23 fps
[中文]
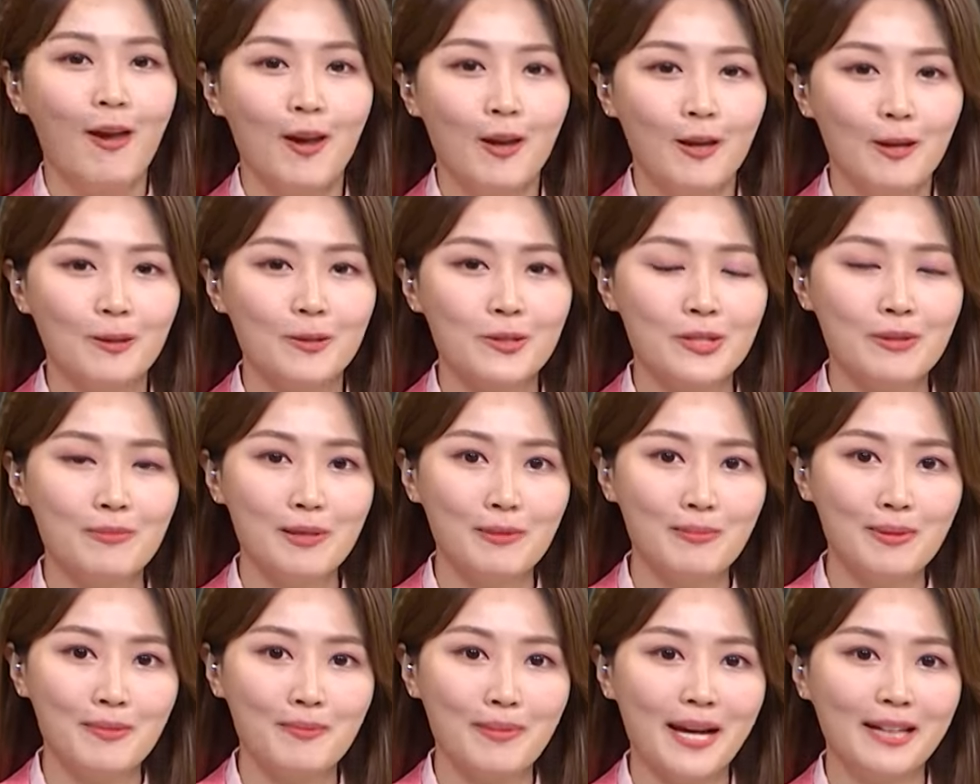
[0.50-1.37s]
由知
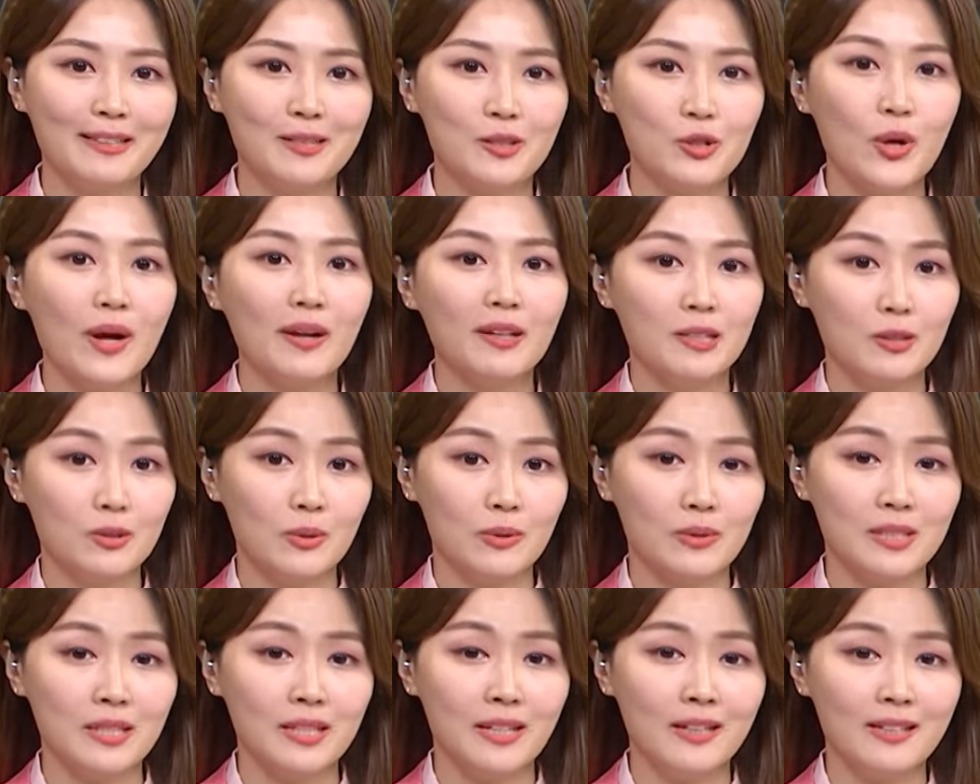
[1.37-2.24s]
名品牌的创意
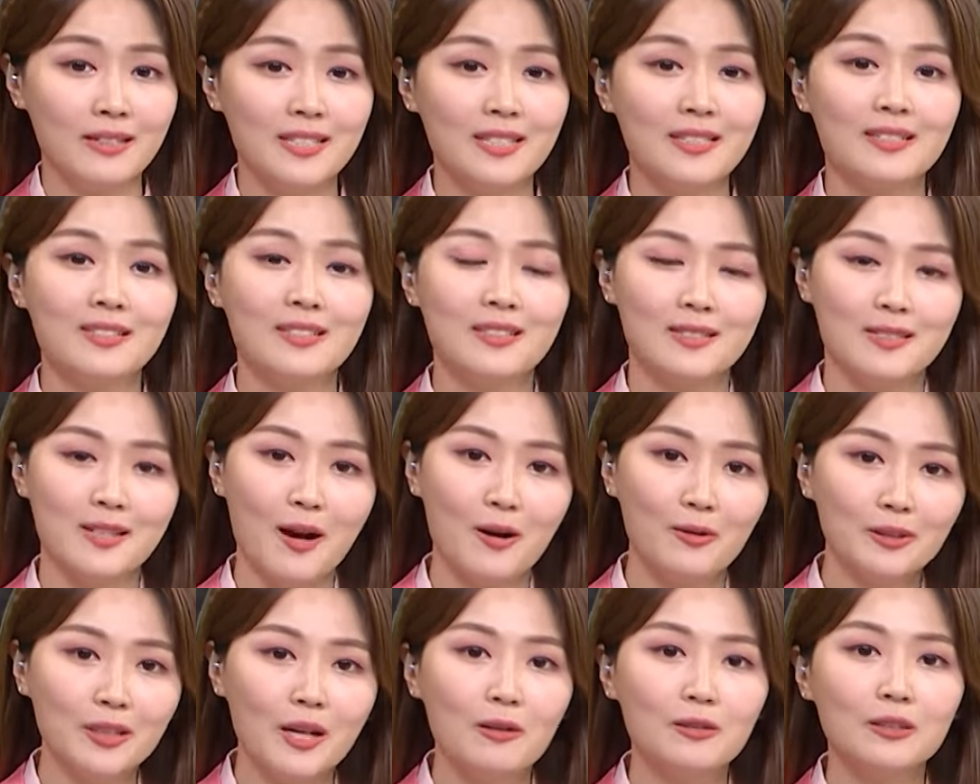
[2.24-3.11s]
总监亲自
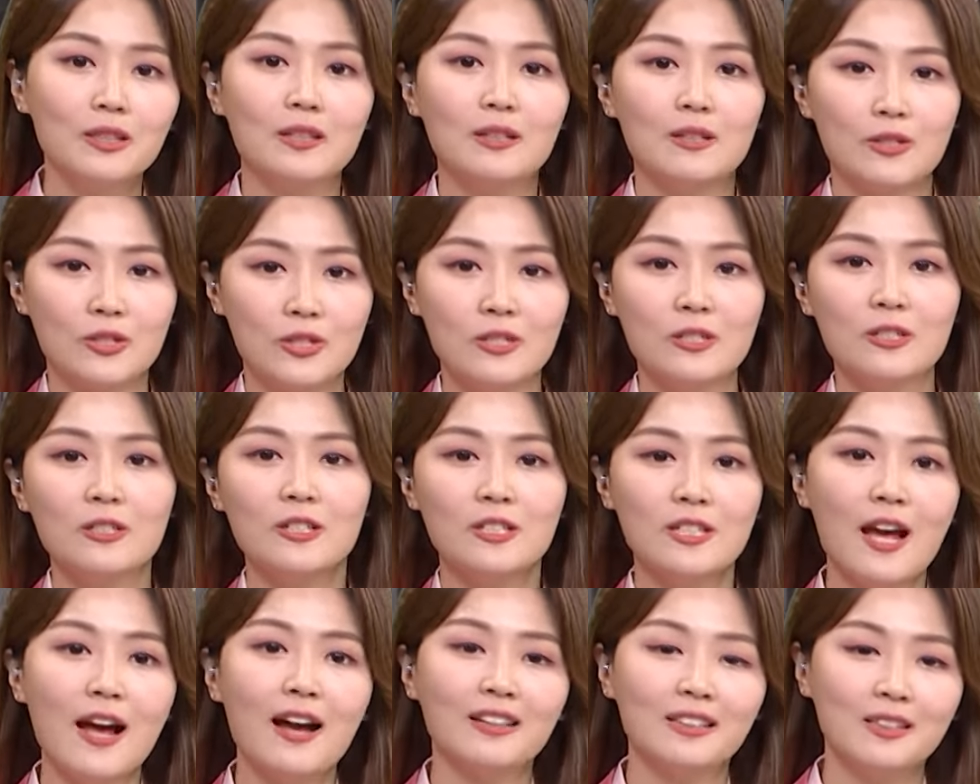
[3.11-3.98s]
操刀的时
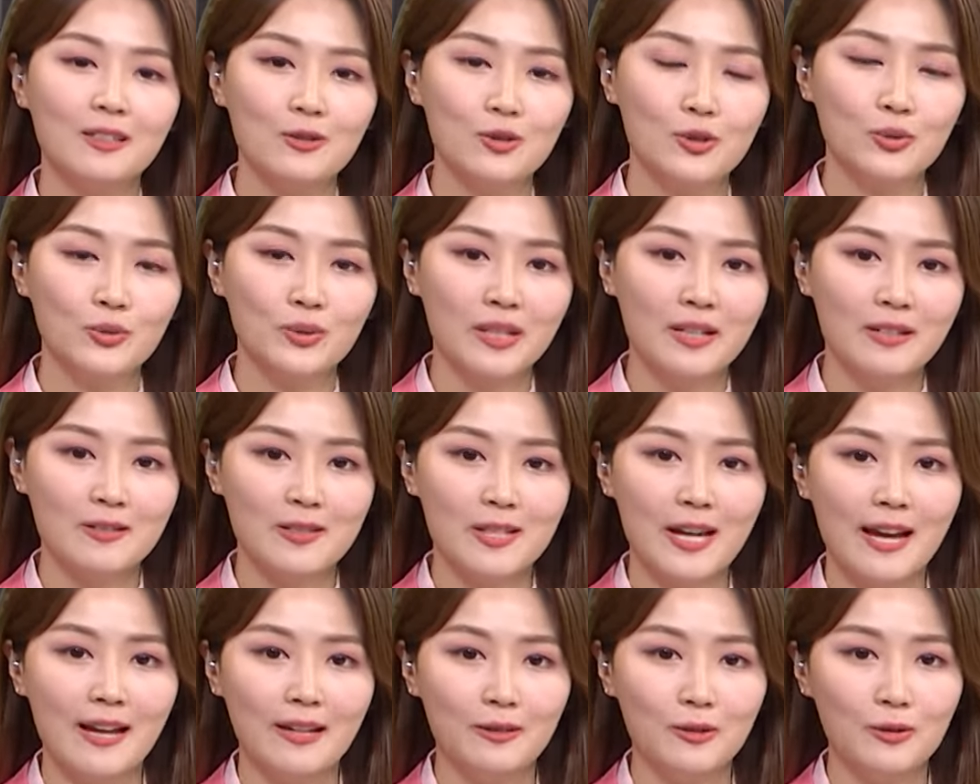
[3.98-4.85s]
尚艺术特
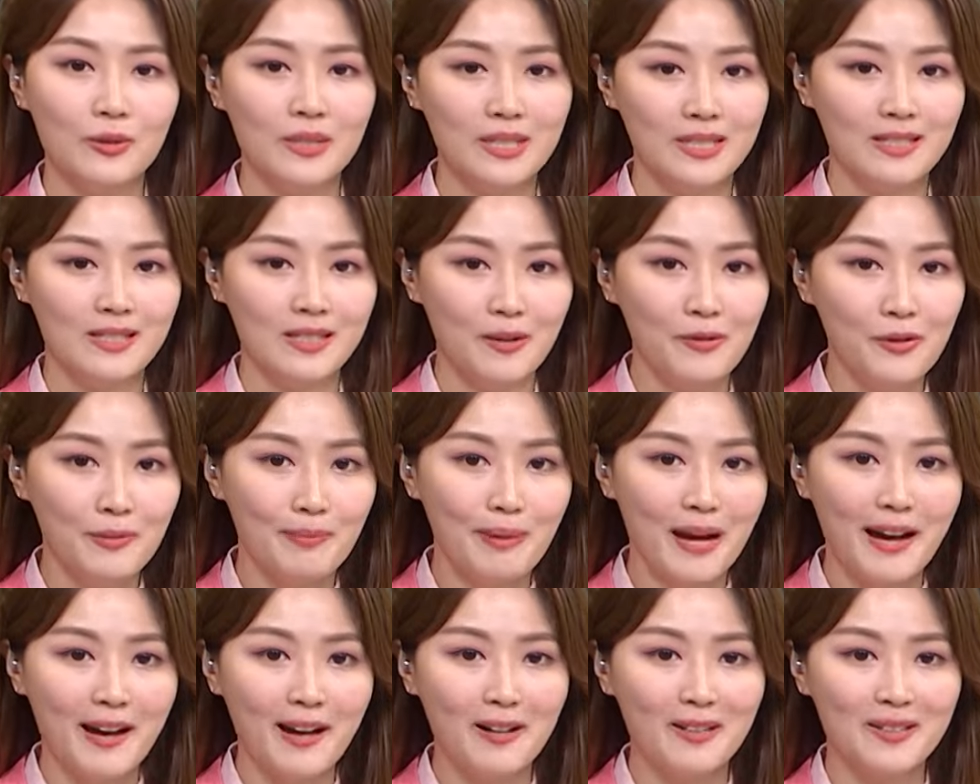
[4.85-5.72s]
展，预计三月
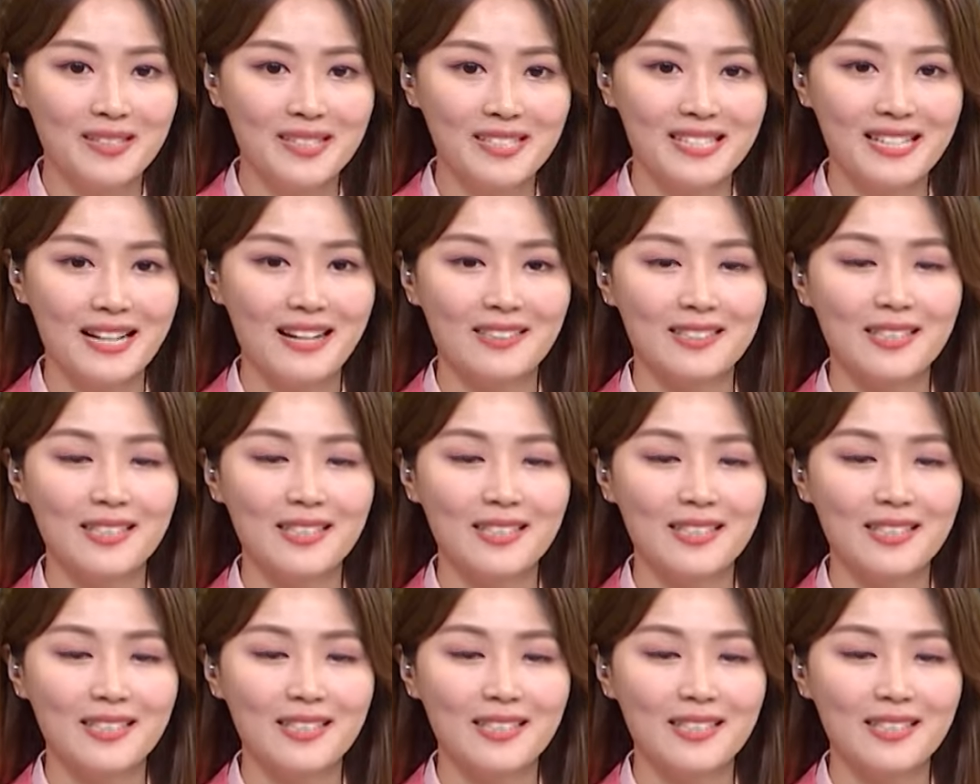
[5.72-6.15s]
八号即将